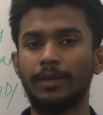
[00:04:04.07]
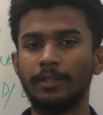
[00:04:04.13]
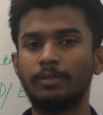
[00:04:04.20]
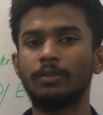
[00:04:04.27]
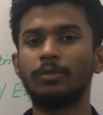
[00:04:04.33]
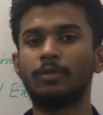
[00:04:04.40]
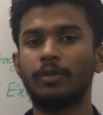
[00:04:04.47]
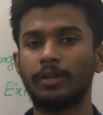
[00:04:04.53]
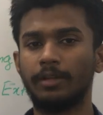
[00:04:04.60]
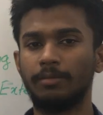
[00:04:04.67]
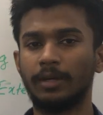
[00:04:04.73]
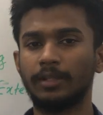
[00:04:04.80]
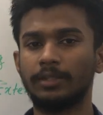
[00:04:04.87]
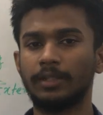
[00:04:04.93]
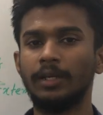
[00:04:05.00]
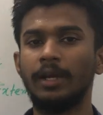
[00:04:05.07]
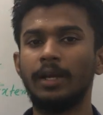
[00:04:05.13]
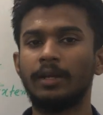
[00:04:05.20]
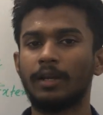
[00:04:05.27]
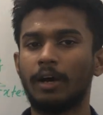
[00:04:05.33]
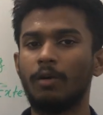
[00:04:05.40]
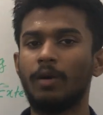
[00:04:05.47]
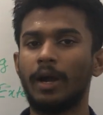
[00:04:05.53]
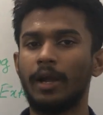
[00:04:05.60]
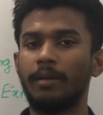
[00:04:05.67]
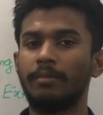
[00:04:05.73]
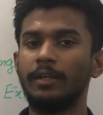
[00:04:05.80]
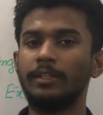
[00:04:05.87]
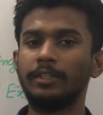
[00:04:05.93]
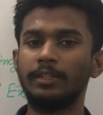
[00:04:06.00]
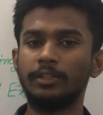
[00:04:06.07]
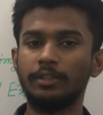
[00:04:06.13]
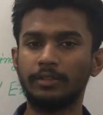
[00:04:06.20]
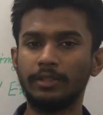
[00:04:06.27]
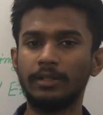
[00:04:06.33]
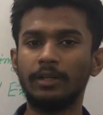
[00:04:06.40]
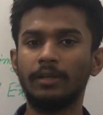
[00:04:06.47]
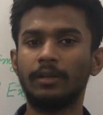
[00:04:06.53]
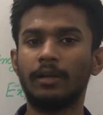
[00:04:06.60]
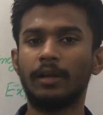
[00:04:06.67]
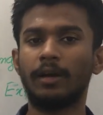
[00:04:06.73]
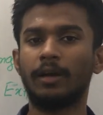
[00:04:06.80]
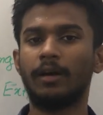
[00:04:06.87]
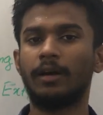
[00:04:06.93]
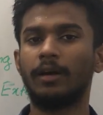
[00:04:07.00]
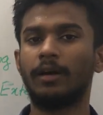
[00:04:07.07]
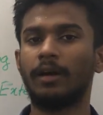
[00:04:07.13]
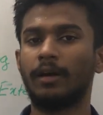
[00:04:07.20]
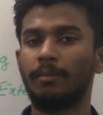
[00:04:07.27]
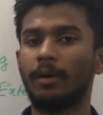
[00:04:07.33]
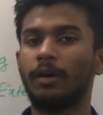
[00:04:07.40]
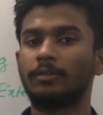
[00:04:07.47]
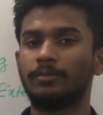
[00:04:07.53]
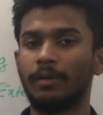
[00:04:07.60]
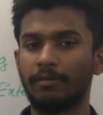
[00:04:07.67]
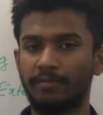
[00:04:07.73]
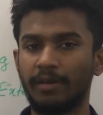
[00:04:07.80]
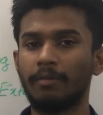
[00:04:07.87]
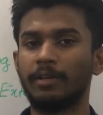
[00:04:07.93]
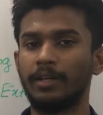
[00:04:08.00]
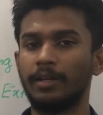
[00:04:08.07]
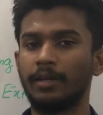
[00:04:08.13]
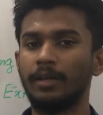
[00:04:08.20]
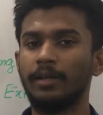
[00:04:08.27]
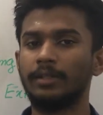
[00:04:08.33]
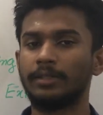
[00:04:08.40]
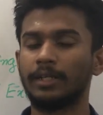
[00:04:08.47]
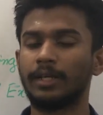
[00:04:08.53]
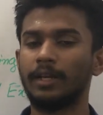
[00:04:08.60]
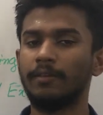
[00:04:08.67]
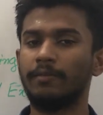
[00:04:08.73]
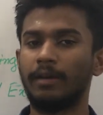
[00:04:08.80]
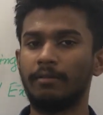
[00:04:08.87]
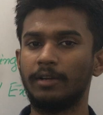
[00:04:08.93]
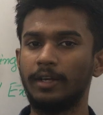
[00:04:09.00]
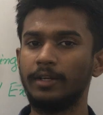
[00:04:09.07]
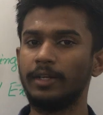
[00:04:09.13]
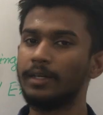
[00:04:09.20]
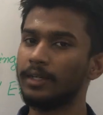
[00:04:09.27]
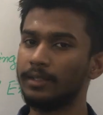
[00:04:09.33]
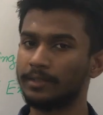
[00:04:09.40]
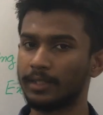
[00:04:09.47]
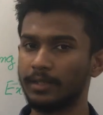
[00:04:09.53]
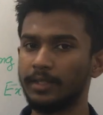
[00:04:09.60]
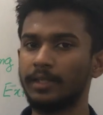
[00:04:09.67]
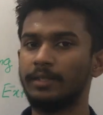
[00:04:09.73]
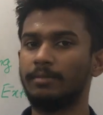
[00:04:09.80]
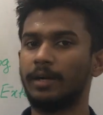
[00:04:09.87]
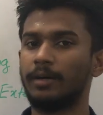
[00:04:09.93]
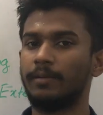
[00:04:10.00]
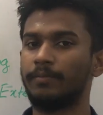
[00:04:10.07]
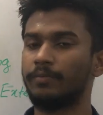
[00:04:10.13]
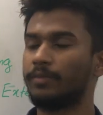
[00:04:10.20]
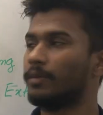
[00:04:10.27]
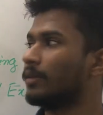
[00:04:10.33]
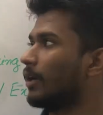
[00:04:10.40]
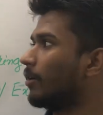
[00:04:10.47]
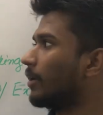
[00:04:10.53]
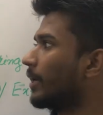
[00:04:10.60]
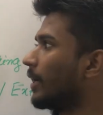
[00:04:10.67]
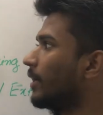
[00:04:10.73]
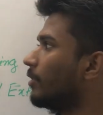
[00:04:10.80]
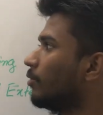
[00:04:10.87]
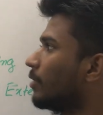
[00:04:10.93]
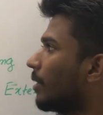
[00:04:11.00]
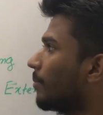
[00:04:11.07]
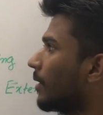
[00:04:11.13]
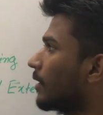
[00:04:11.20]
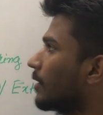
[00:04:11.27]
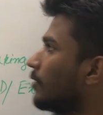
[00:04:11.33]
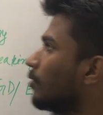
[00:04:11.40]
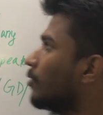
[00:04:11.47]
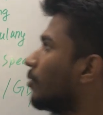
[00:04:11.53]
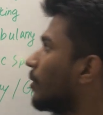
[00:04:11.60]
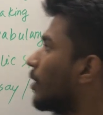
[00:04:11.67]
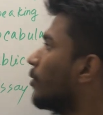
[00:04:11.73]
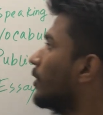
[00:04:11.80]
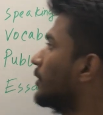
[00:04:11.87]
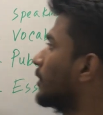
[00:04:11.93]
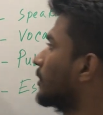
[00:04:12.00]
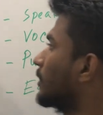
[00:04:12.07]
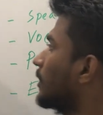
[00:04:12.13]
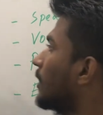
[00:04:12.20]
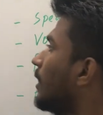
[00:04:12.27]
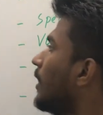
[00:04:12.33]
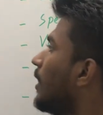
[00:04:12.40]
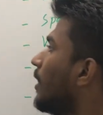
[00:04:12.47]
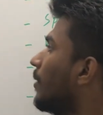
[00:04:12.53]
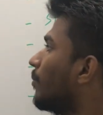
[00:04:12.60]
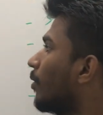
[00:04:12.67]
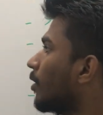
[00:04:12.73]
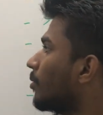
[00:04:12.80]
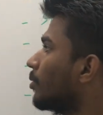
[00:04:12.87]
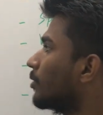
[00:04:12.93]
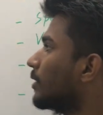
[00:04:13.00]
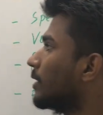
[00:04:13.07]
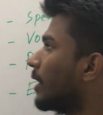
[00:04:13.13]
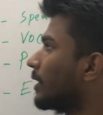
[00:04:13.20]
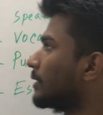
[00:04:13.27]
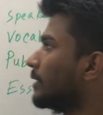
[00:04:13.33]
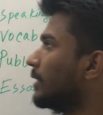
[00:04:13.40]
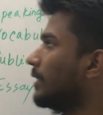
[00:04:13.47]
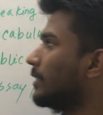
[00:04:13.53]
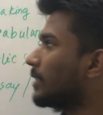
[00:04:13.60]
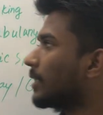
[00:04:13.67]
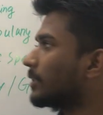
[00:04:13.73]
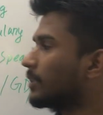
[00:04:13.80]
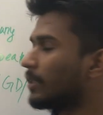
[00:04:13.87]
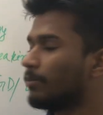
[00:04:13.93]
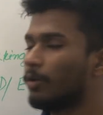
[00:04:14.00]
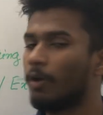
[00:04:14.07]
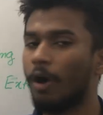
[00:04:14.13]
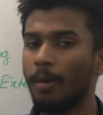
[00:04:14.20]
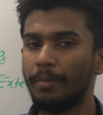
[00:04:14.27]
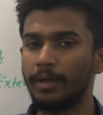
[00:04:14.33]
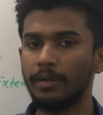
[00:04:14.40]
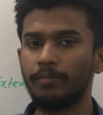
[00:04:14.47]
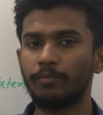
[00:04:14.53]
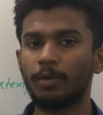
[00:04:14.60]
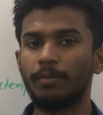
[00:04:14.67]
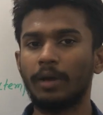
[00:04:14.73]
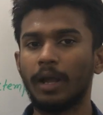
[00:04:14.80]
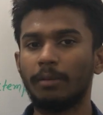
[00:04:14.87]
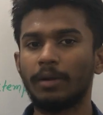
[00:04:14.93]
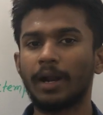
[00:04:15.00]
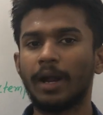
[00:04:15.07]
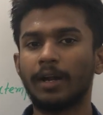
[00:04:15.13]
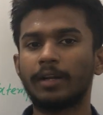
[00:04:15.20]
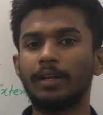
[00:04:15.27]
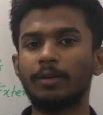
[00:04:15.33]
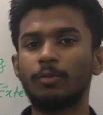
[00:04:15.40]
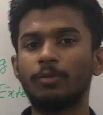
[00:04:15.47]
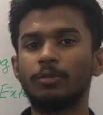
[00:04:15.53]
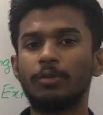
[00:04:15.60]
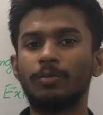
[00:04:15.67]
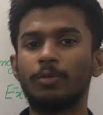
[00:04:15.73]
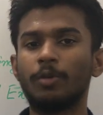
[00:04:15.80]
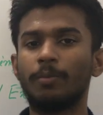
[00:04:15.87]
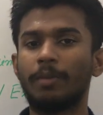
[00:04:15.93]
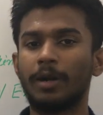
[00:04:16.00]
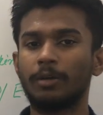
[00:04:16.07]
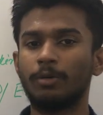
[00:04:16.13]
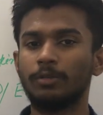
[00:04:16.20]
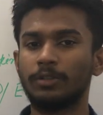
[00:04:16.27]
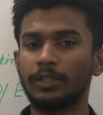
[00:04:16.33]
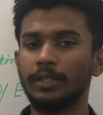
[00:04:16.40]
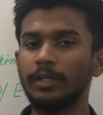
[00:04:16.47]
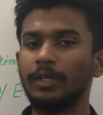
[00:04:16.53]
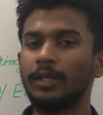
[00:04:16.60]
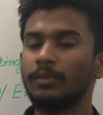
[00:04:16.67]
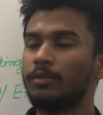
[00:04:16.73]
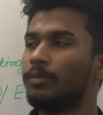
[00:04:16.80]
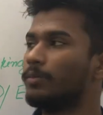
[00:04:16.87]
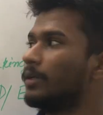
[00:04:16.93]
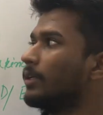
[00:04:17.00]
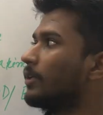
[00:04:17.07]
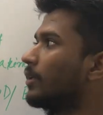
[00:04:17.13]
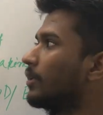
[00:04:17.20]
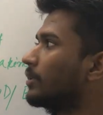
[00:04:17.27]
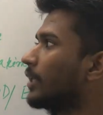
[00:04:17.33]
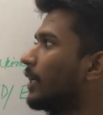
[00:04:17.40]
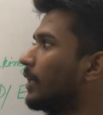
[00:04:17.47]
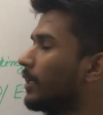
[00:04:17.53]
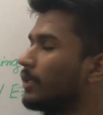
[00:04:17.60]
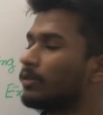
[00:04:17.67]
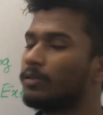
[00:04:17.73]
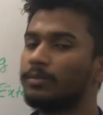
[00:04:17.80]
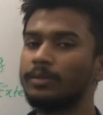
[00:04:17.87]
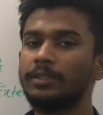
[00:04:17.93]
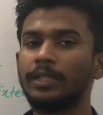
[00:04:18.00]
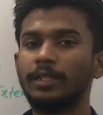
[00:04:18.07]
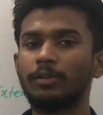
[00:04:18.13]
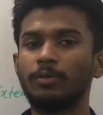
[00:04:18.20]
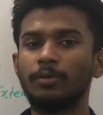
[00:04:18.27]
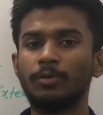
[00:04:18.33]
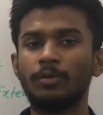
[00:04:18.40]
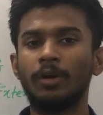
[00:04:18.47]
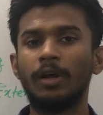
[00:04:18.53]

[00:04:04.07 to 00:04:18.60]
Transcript: মেনশন করে দিবা যে নাও আই এম ইন্ট্রোডিউসিং অ্যাবাউট মাই ফ্যামিলি সেখানে ফ্যামিলি ডিটেলসটা দিয়ে দিবা তাহলে এই দুইটা পার্ট কিন্তু তোমার হয়ে যাচ্ছে পরবর্তীতে আসি ইন্টারেস্ট এবং হবি তো ভাইবার আরেকটা গুরুত্বপূর্ণ পার্ট হচ্ছে তুমি চাইলে তুমি যেহেতু